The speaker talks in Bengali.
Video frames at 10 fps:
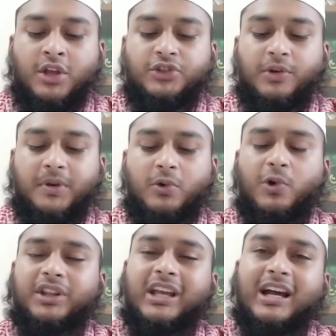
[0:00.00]
স্বপ্নে
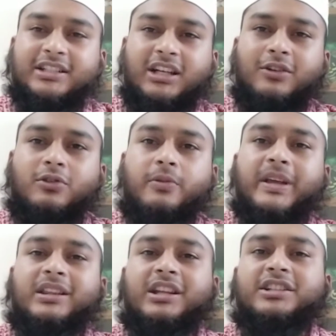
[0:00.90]
ঐতিহাসিক কোনো
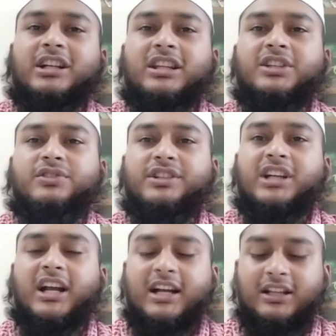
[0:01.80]
ব্যক্তির সাথে যদি
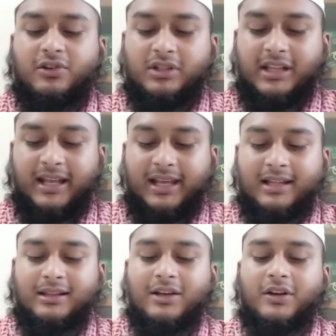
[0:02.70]
সাক্ষাৎ হতে
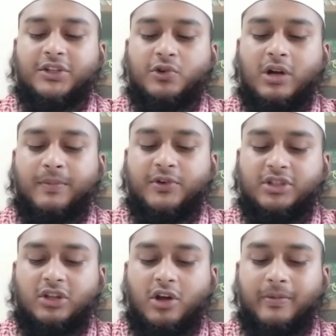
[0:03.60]
দেখেন তাহলে সোনা
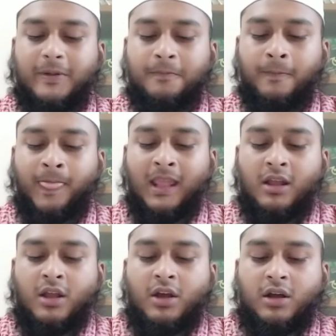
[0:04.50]
মর্জিত হবে
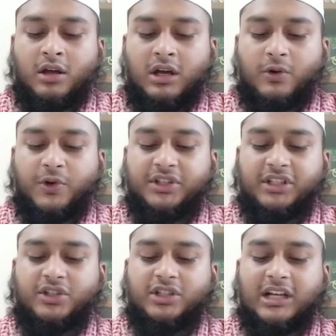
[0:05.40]

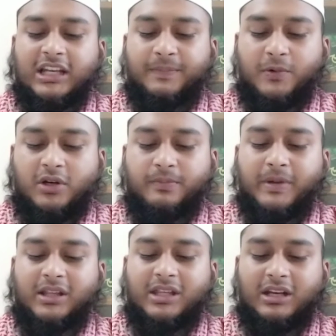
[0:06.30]
ঐতিহ্যশালী
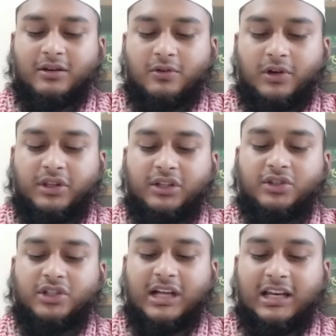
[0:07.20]
ব্যক্তির
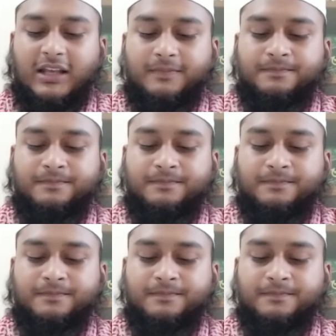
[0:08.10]
ঐতিহ্যশালী